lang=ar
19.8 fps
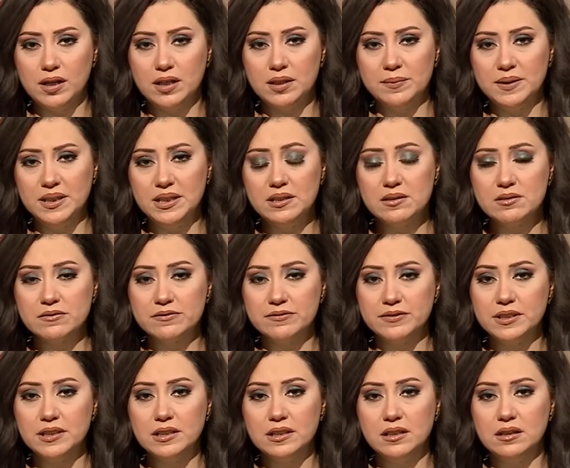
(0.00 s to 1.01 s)
كبير
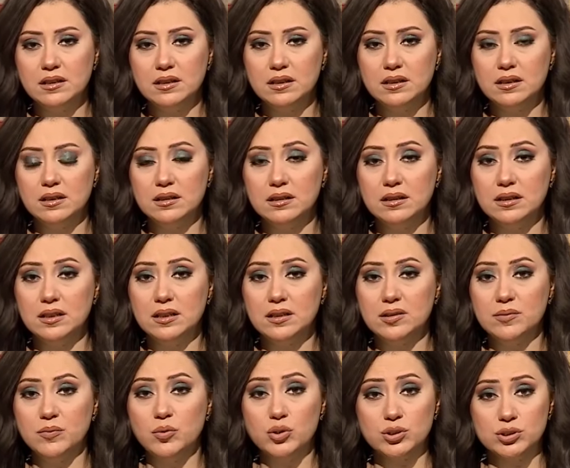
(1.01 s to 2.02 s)
في
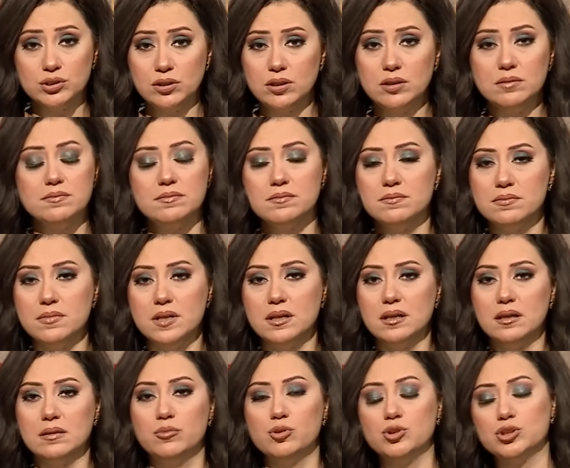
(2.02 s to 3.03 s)
البورصه
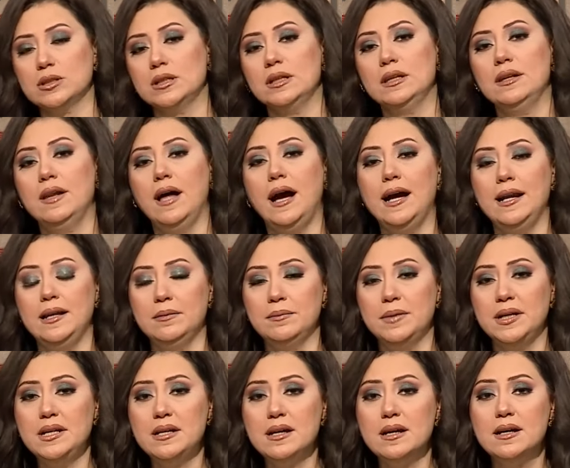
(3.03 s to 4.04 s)
البورصه
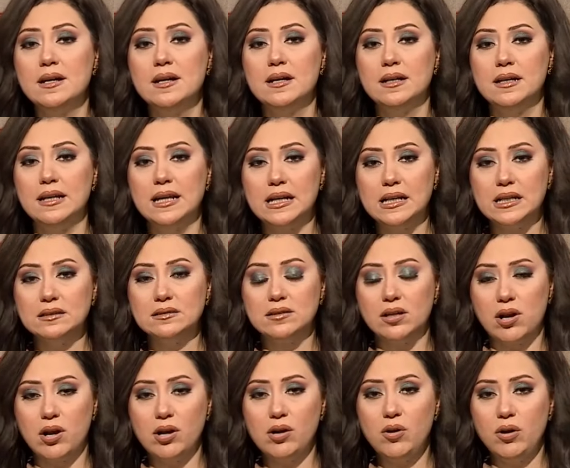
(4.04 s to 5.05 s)
العالميه لكن
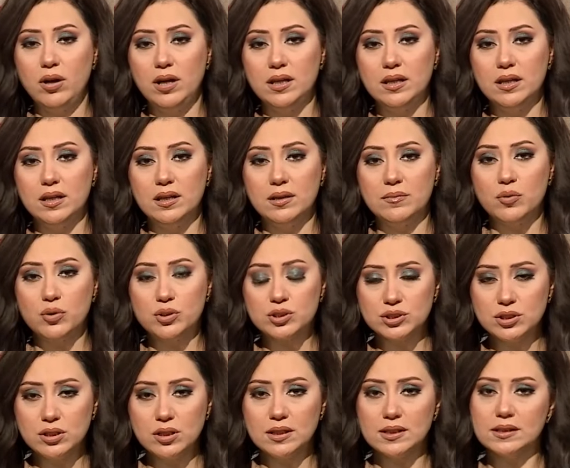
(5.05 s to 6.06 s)
تراجع
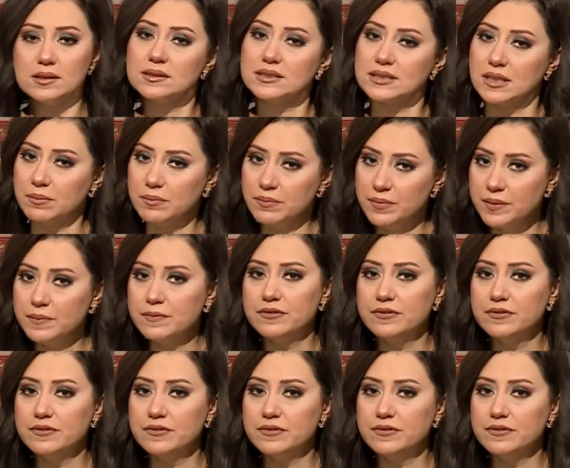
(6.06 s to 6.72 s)
البورصه اتسبب